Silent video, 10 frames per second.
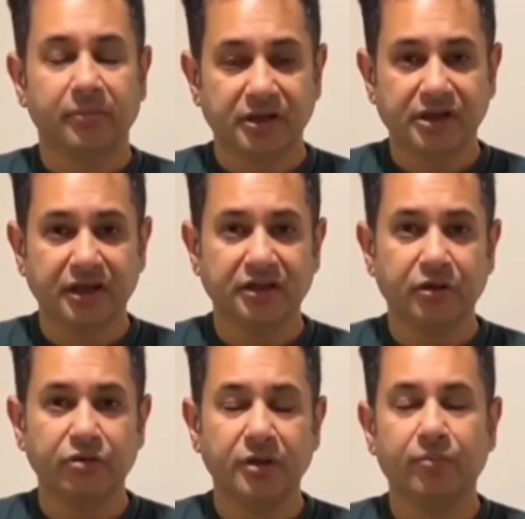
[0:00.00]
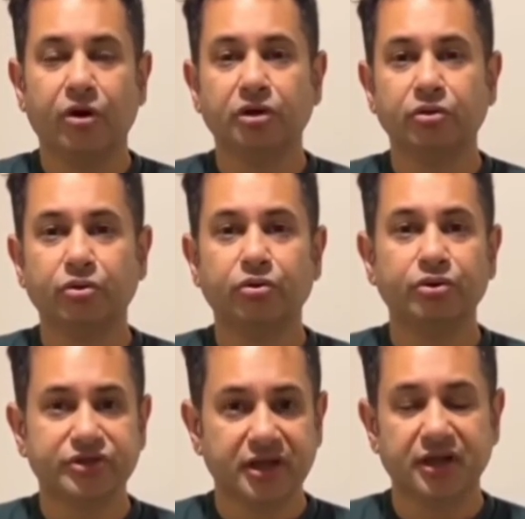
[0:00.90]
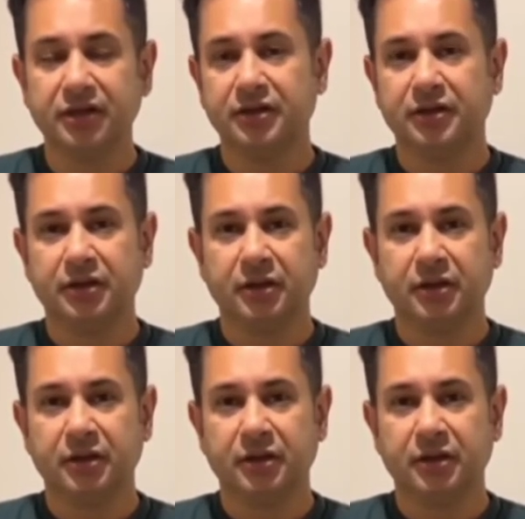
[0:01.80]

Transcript: मैं जानता हूं कि बहुत लोग गुस्से हैं